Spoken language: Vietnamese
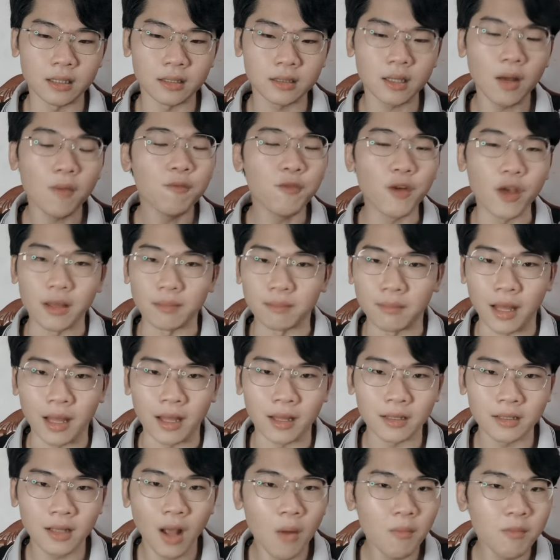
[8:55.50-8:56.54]
công việc mà
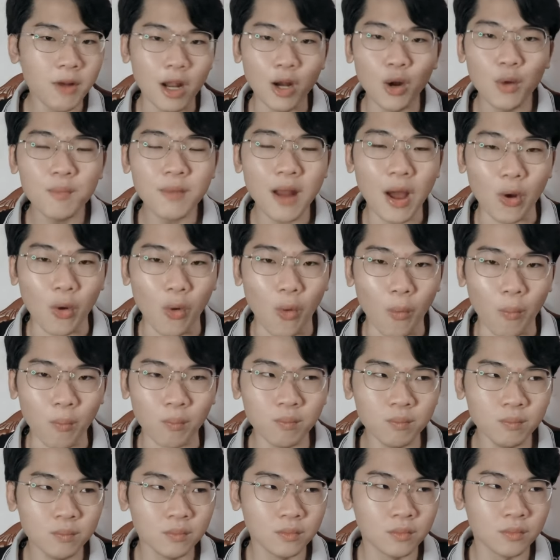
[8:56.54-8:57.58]
không thể lúc nào
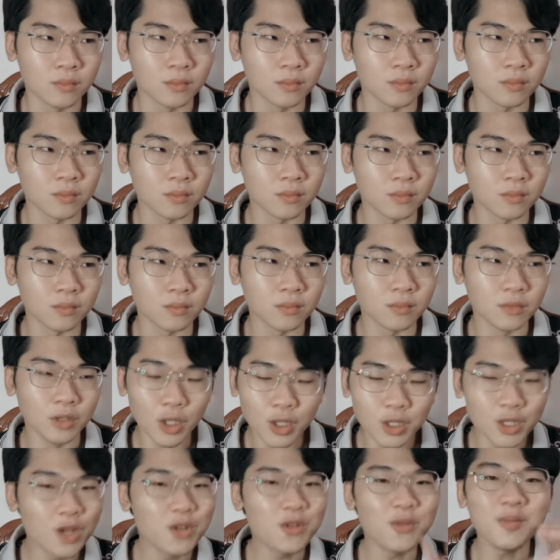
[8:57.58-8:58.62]
cũng,
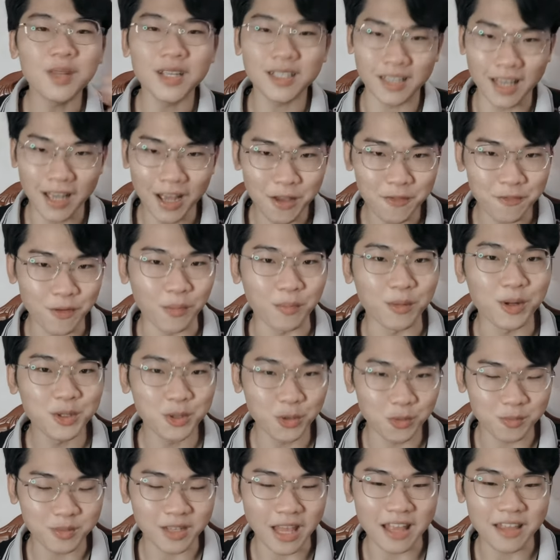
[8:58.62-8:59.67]
đương nhiên chúng ta sẽ hy vọng nó
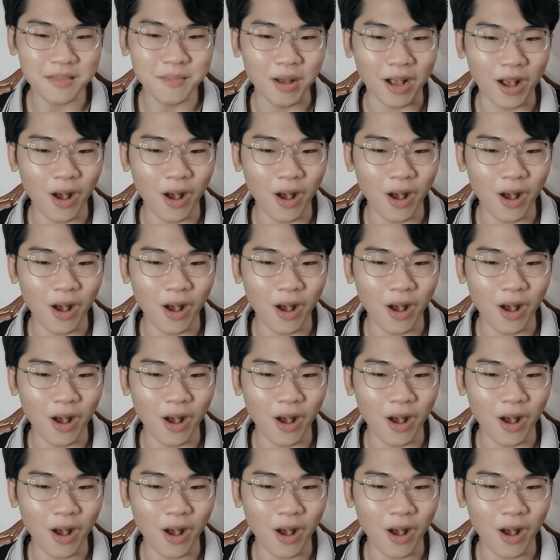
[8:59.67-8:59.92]
suôn sẻ, nhưng mà